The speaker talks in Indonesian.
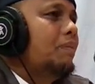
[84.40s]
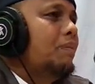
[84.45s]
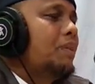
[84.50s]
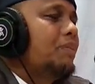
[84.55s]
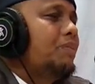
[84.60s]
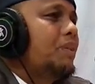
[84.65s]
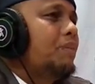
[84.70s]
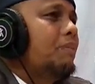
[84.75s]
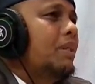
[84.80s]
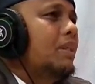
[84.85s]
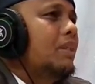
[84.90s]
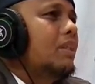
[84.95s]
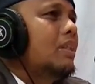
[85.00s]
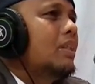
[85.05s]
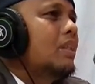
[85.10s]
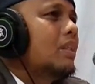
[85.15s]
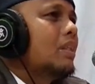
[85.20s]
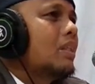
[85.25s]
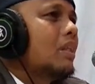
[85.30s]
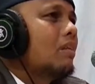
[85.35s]
Allah
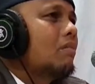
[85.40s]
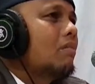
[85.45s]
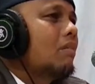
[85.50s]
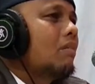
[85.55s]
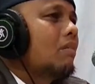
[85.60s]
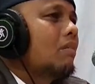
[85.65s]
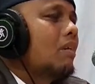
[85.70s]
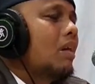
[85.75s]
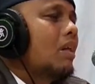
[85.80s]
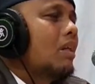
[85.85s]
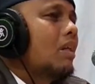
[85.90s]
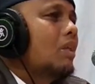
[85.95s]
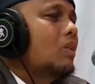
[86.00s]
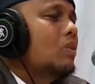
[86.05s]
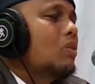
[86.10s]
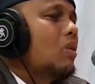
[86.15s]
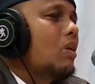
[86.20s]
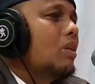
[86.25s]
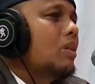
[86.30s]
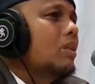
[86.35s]
berfirman, Inna Allah
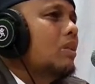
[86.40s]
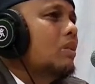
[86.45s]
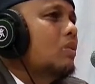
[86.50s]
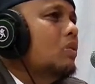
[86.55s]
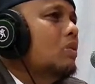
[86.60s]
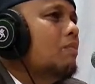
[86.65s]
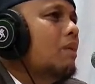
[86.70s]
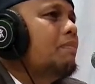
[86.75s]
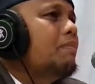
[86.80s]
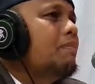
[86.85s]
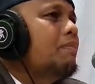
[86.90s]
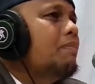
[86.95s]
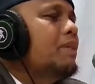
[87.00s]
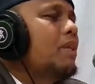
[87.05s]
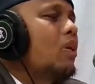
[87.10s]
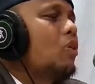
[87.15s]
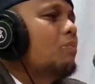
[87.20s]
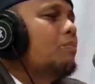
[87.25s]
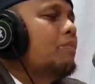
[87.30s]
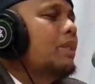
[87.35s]
la yugairu
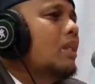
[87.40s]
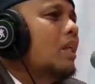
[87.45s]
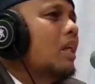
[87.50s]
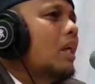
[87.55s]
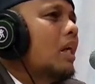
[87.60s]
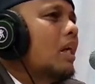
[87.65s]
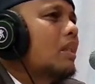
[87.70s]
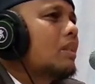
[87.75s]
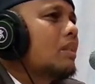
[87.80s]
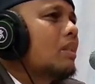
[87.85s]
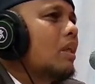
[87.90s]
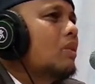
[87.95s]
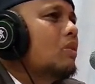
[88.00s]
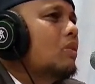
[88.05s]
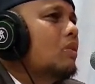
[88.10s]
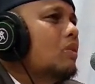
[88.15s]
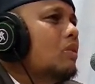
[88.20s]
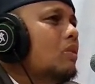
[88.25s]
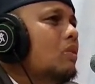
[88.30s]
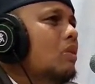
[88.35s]
ma biqaumin
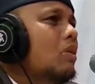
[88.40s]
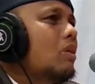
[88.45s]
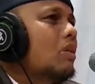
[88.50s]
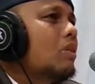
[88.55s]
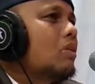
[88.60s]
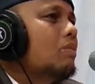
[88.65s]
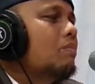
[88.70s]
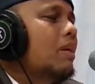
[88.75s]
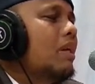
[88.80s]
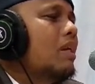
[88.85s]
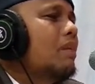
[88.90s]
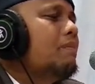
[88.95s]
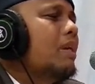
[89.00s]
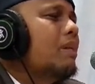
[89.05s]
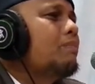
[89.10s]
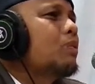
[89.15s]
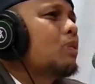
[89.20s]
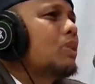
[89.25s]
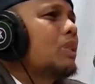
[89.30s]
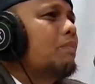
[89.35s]
hatta yugairu
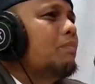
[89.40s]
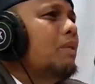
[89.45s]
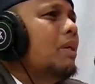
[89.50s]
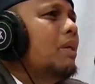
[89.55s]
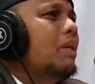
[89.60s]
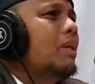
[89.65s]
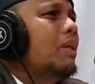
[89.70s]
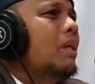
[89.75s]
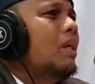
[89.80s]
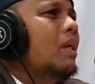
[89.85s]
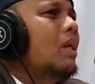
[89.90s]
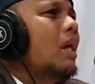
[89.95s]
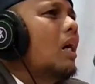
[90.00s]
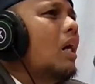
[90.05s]
ma bi ampusim.